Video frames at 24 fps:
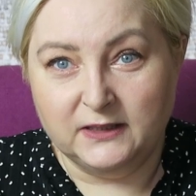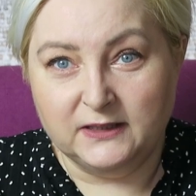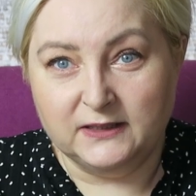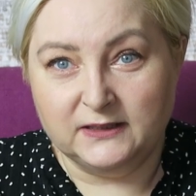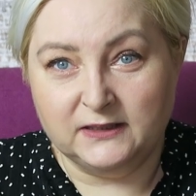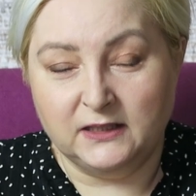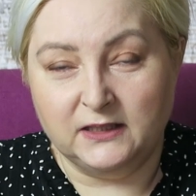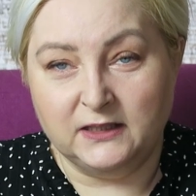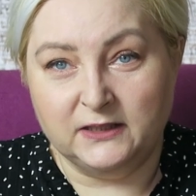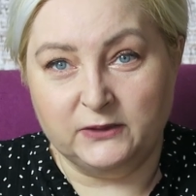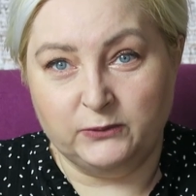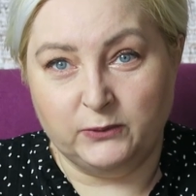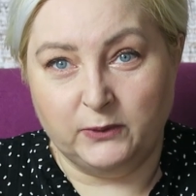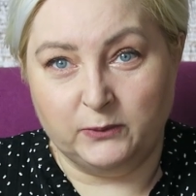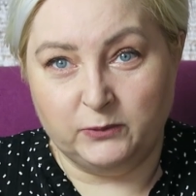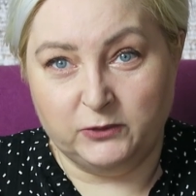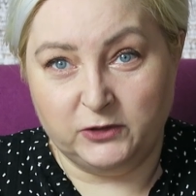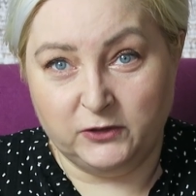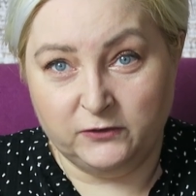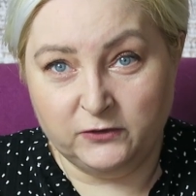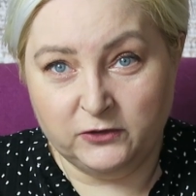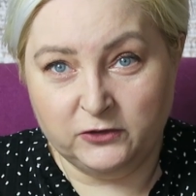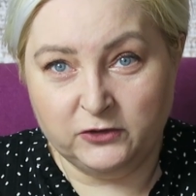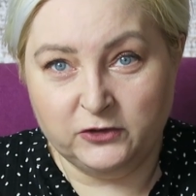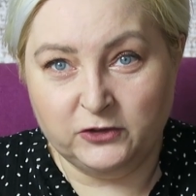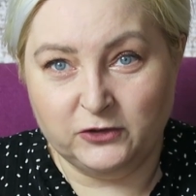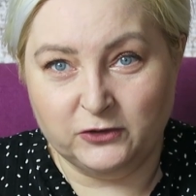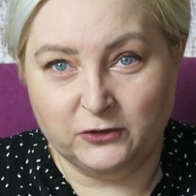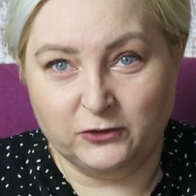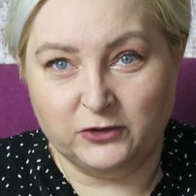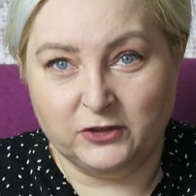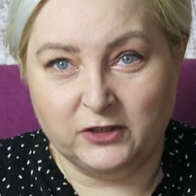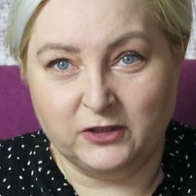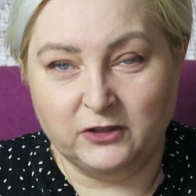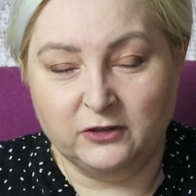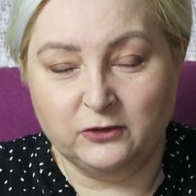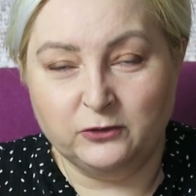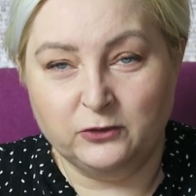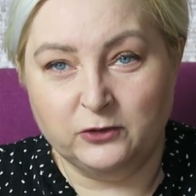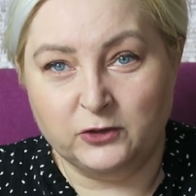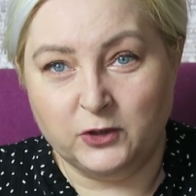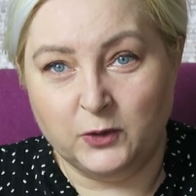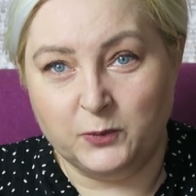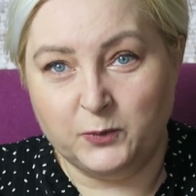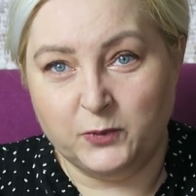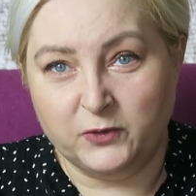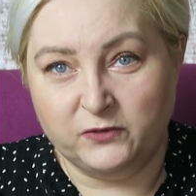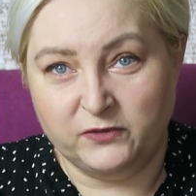znalazłam 9 książek,
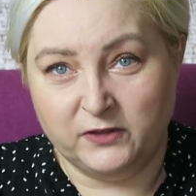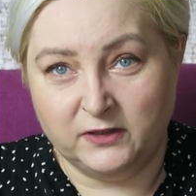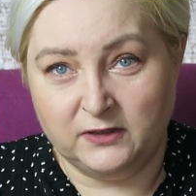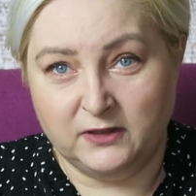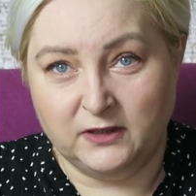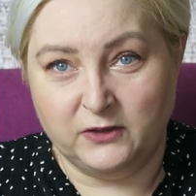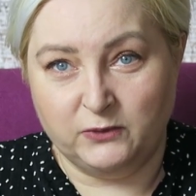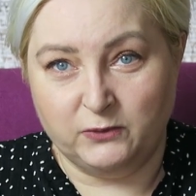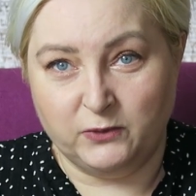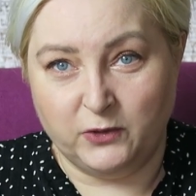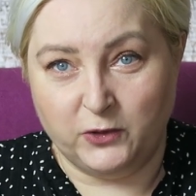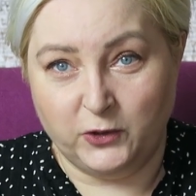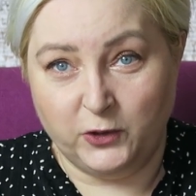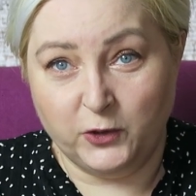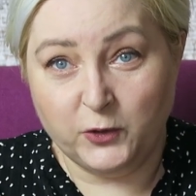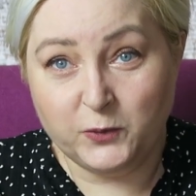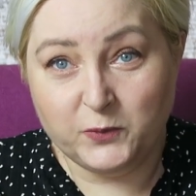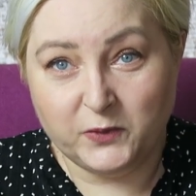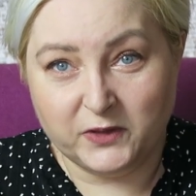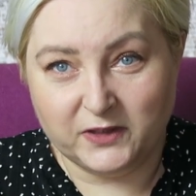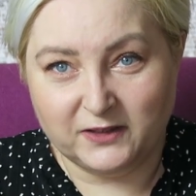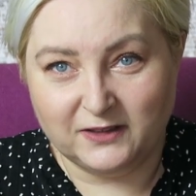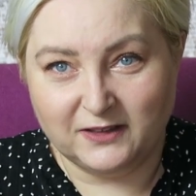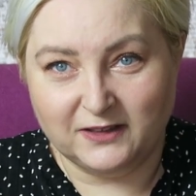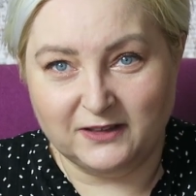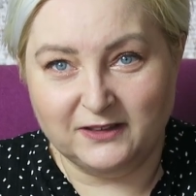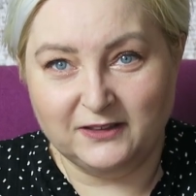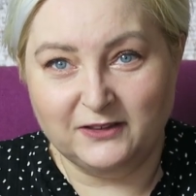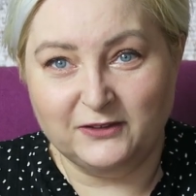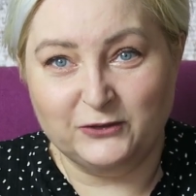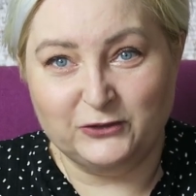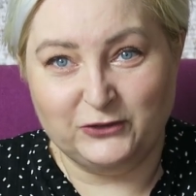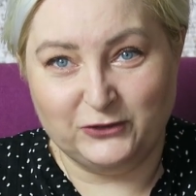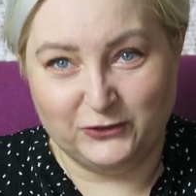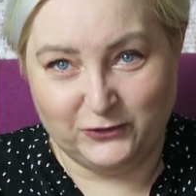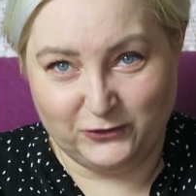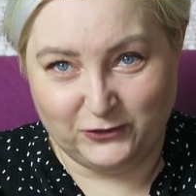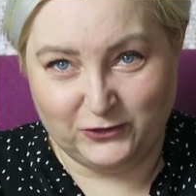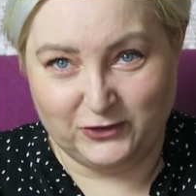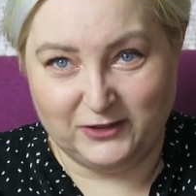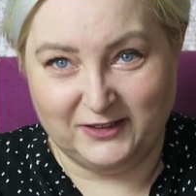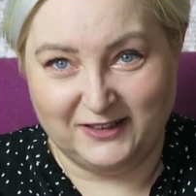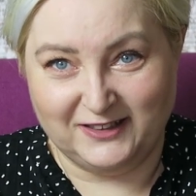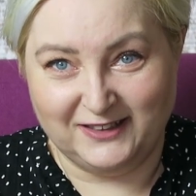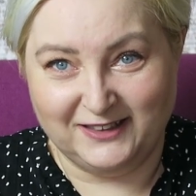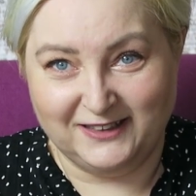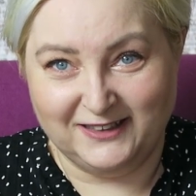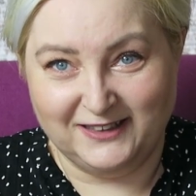które opowiadają o kobietach i o
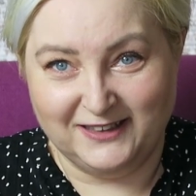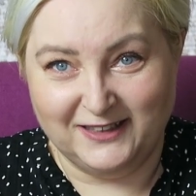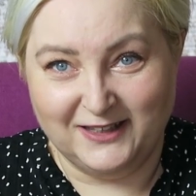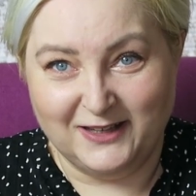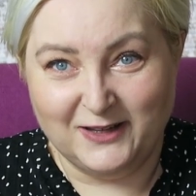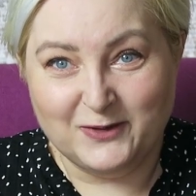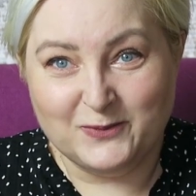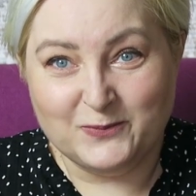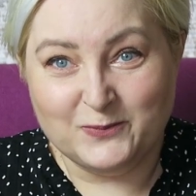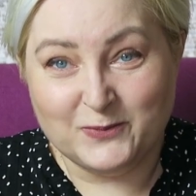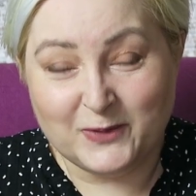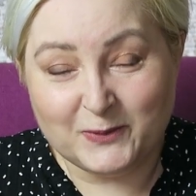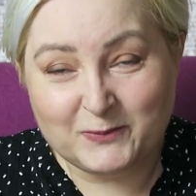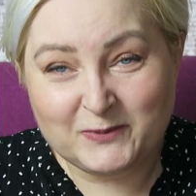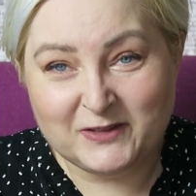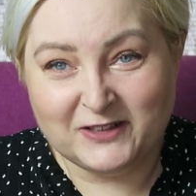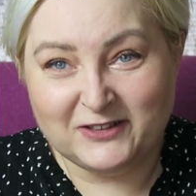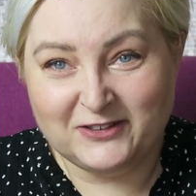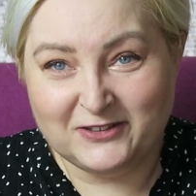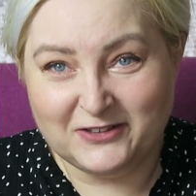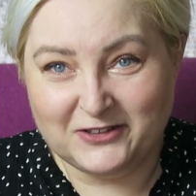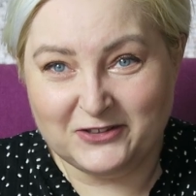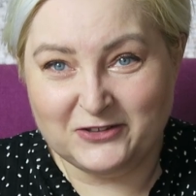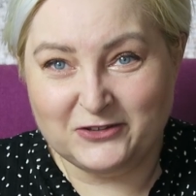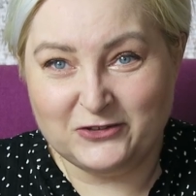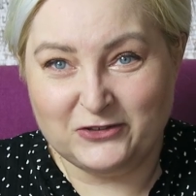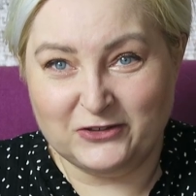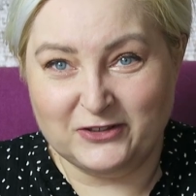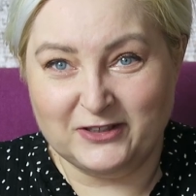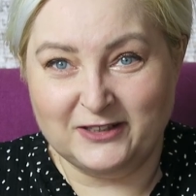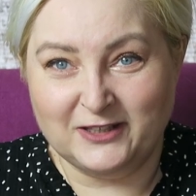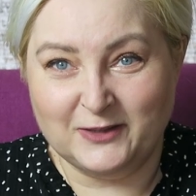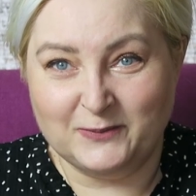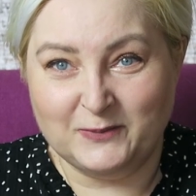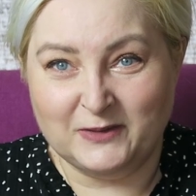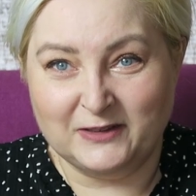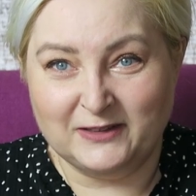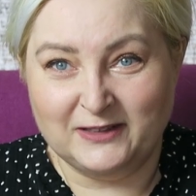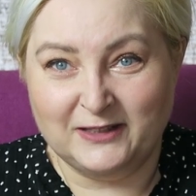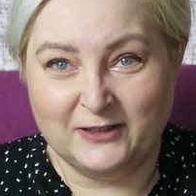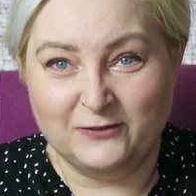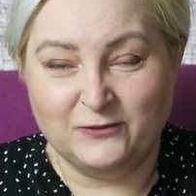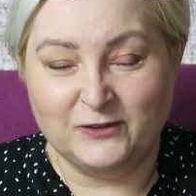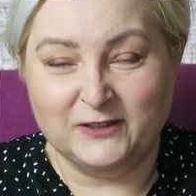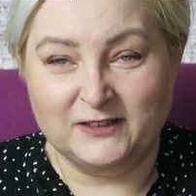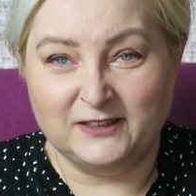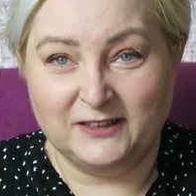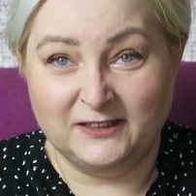dziewczynach. Mam nadzieję, że temat
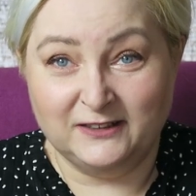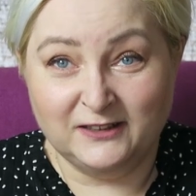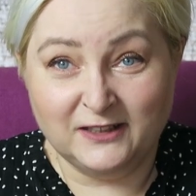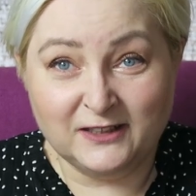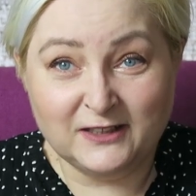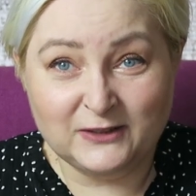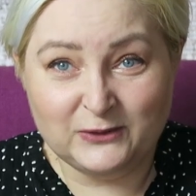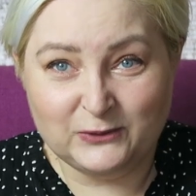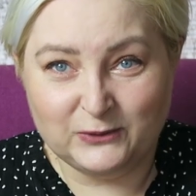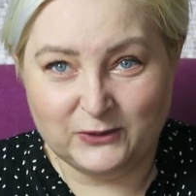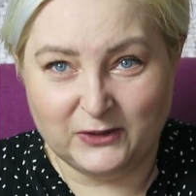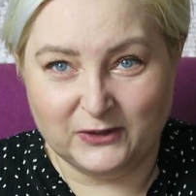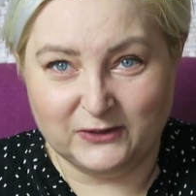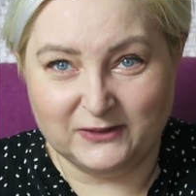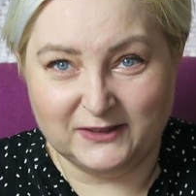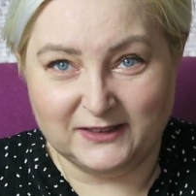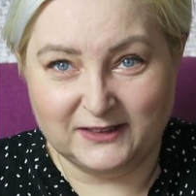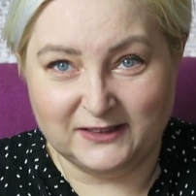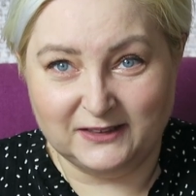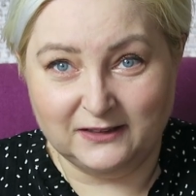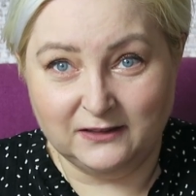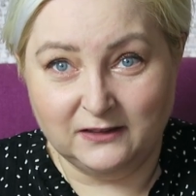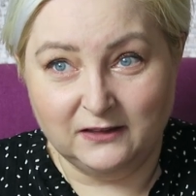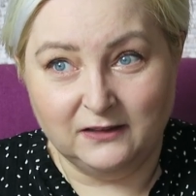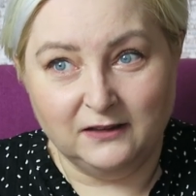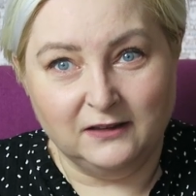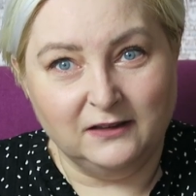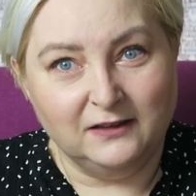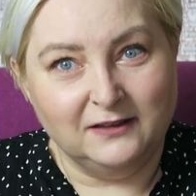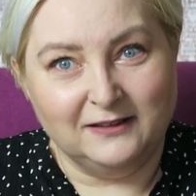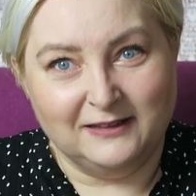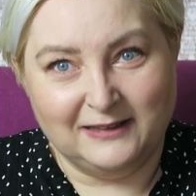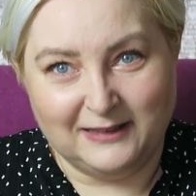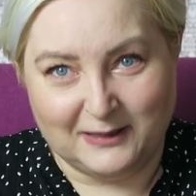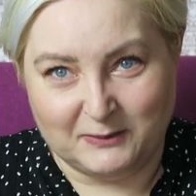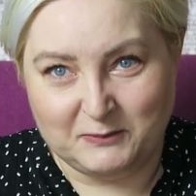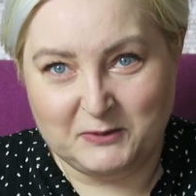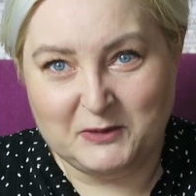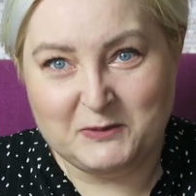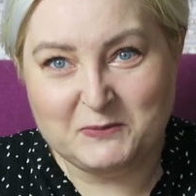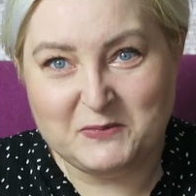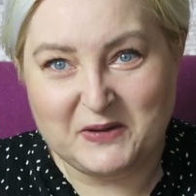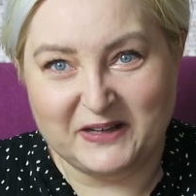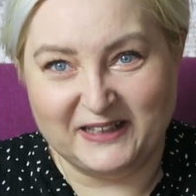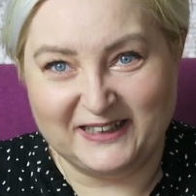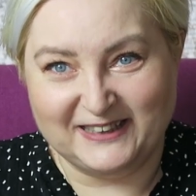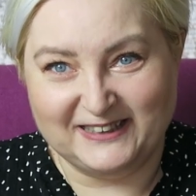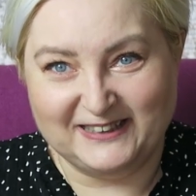dla Was interesujący, dla mnie
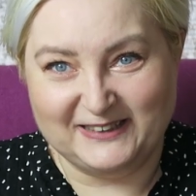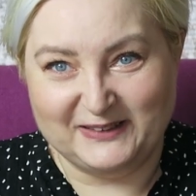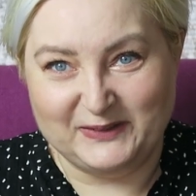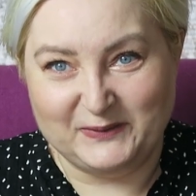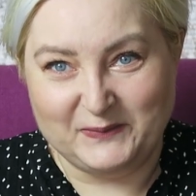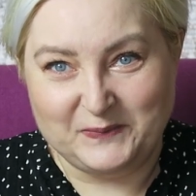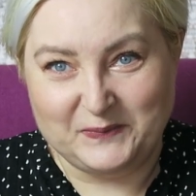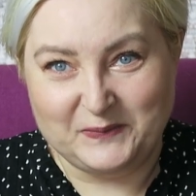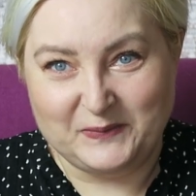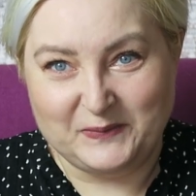bardzo.